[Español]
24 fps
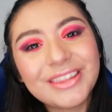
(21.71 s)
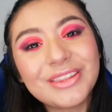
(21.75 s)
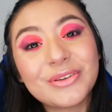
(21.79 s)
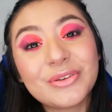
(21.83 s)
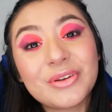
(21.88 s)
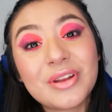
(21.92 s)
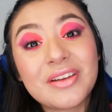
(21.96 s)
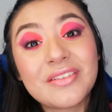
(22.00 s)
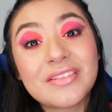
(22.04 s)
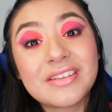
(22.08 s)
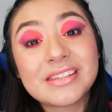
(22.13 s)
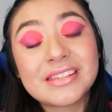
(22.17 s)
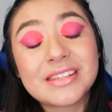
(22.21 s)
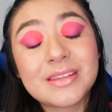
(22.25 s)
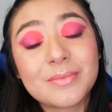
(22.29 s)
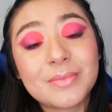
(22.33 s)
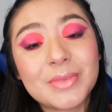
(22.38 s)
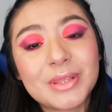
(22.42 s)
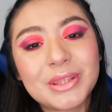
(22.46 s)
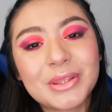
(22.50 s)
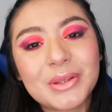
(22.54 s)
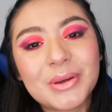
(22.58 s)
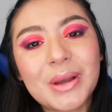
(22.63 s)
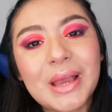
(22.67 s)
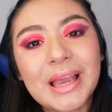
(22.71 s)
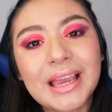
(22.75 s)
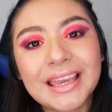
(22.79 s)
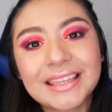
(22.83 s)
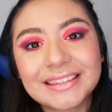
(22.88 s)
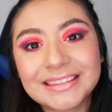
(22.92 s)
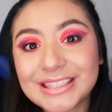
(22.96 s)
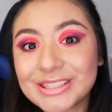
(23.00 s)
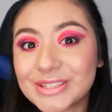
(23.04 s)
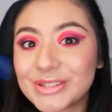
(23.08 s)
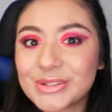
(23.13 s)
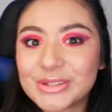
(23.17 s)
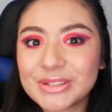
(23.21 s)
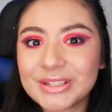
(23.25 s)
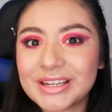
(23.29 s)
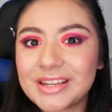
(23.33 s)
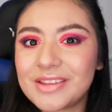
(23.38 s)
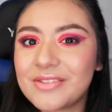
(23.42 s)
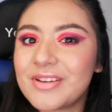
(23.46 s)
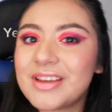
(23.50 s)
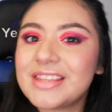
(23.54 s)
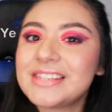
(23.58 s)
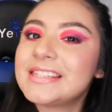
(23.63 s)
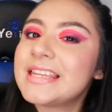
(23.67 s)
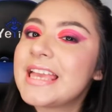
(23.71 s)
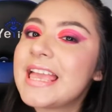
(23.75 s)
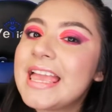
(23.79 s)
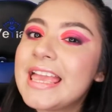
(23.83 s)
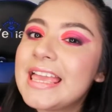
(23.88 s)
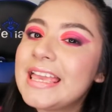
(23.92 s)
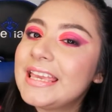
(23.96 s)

De una vez te invito a que te suscribas